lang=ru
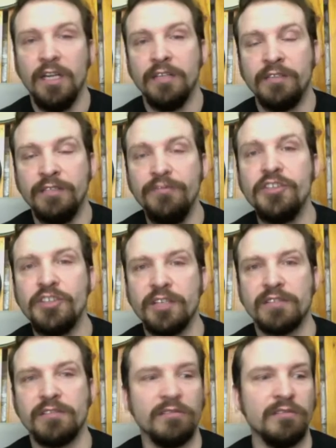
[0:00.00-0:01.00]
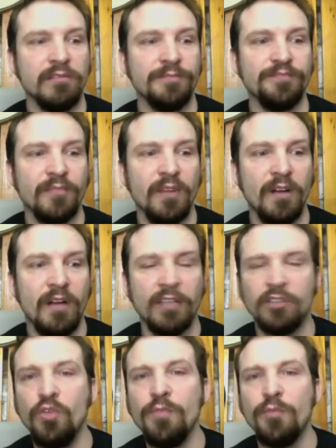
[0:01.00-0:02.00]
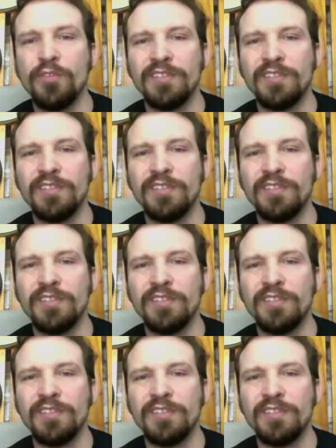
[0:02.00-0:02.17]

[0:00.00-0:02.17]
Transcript: ты выйди сейчас, а, открой просто